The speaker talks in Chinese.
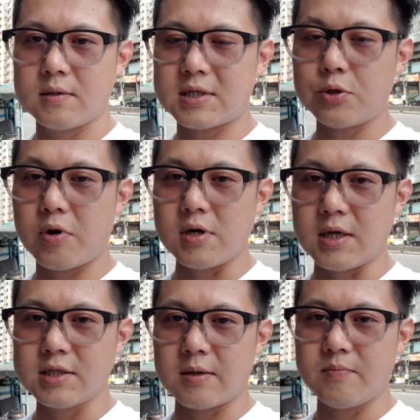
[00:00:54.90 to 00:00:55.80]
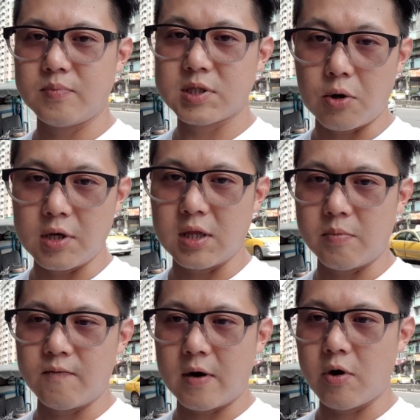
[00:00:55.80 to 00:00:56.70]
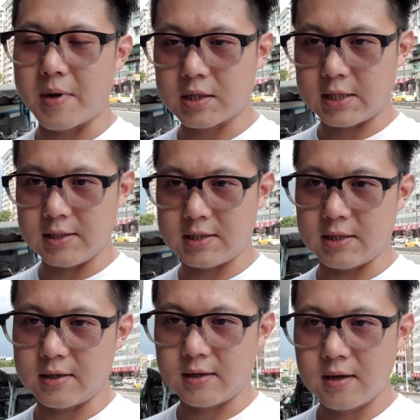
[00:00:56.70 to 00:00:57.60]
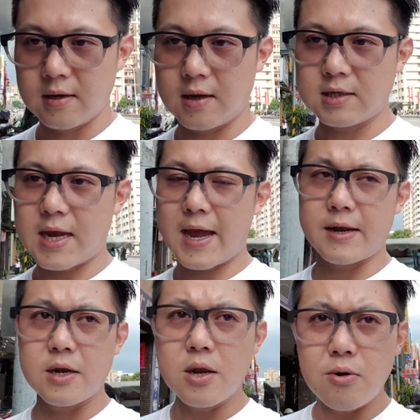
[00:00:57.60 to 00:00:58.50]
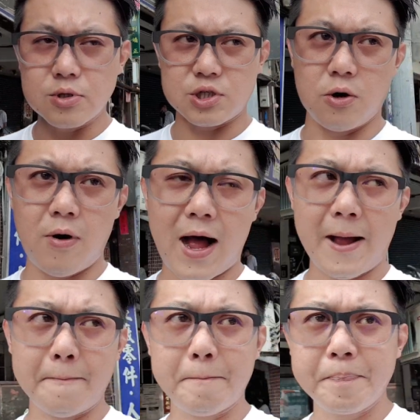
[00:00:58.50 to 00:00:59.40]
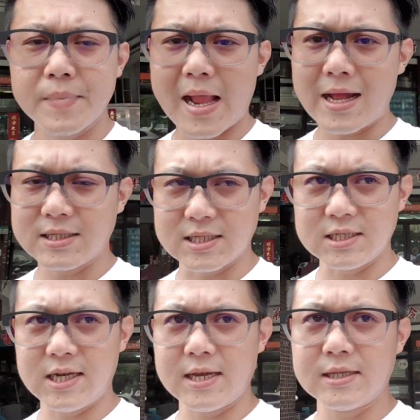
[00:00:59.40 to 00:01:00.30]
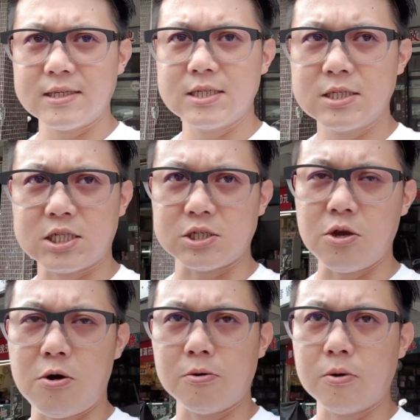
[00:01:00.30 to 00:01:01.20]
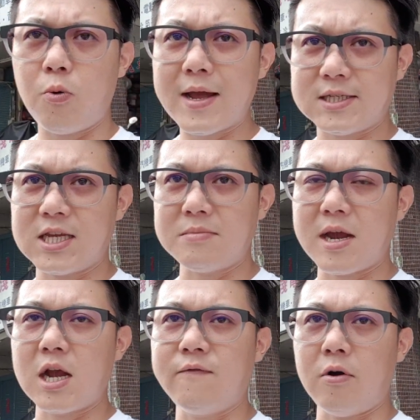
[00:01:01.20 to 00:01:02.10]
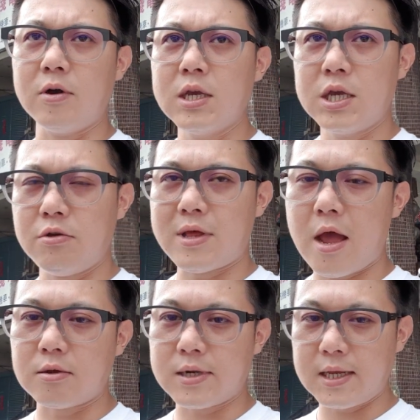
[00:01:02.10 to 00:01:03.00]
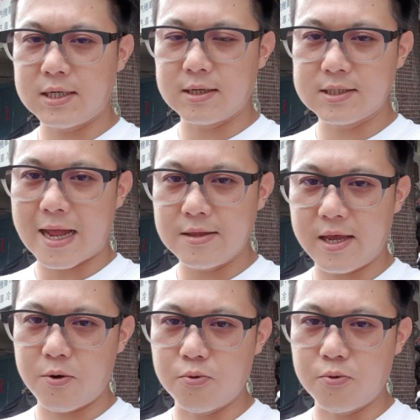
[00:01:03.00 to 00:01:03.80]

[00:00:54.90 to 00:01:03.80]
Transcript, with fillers: 针对人声收音的部分会比较清晰。那现在 n o 啊，它直接。使用外接的麦克风，因为它有内建三点五